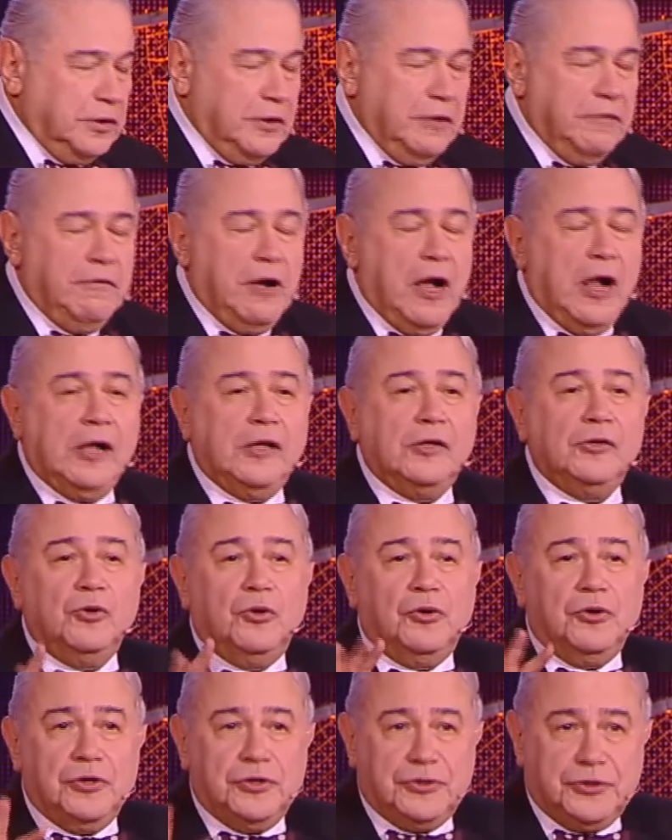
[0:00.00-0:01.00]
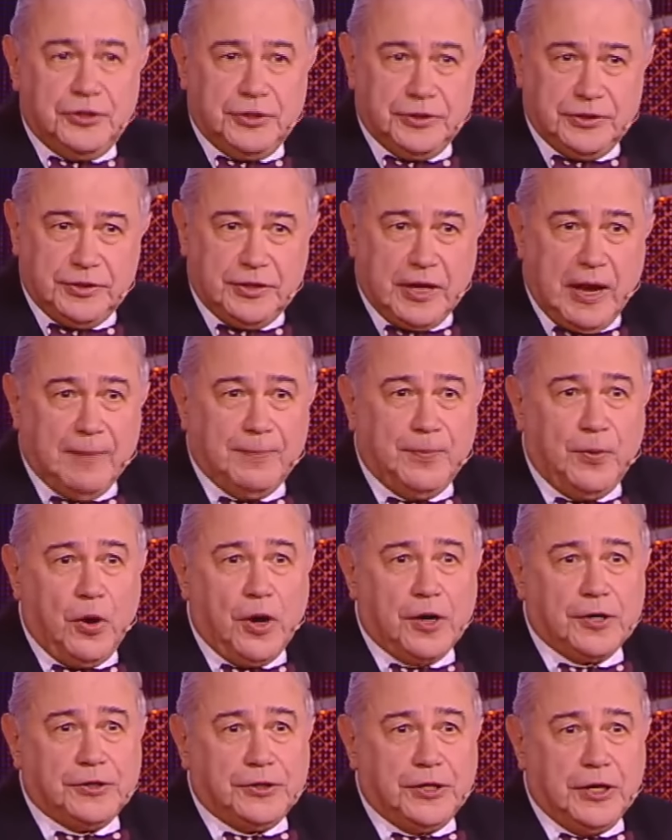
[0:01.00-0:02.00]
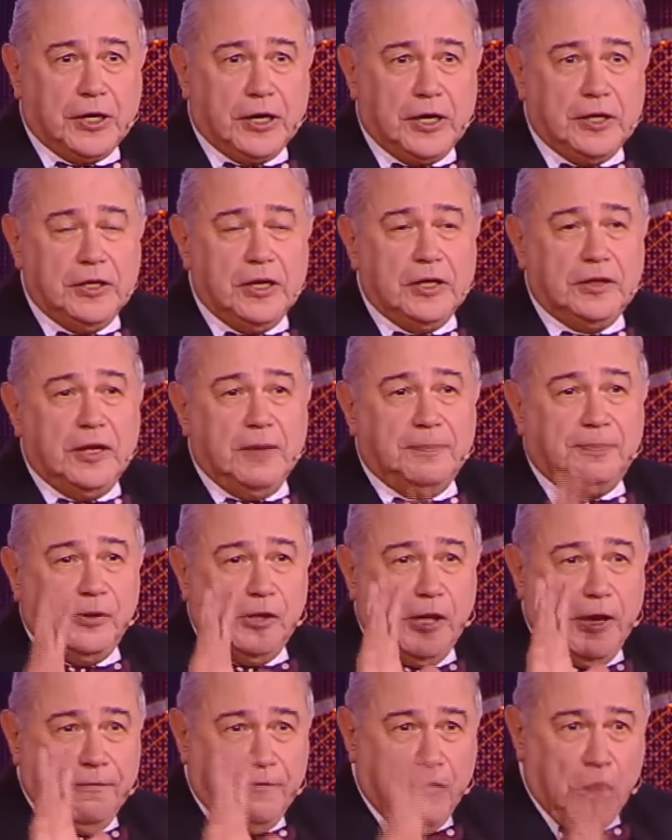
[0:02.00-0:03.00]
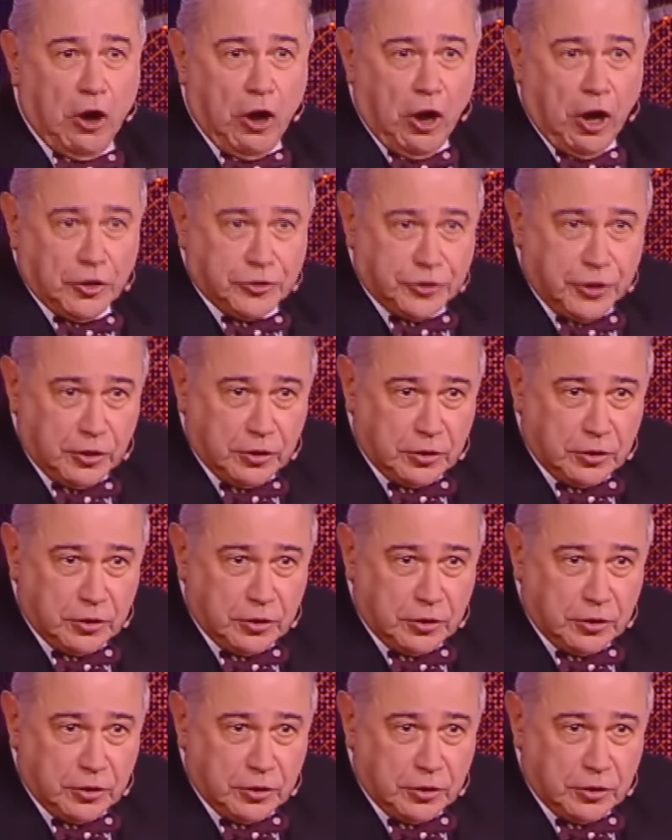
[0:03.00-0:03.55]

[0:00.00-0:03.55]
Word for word: Не волнуйтесь, до бортика не доплывет.